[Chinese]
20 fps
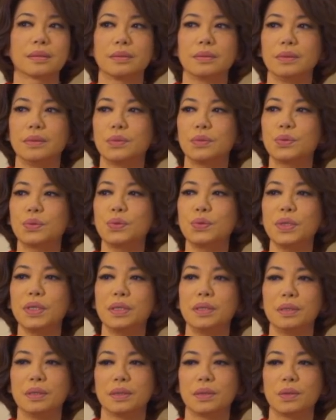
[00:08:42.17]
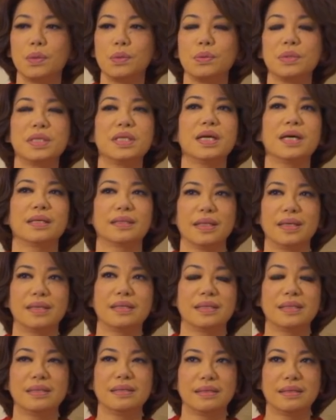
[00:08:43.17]
因为罪的工价乃
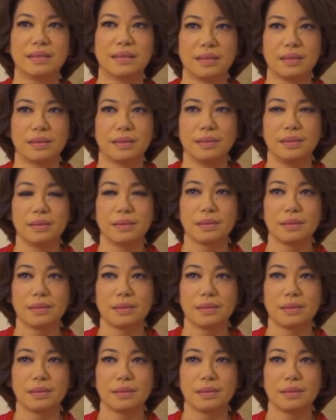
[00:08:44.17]
是死，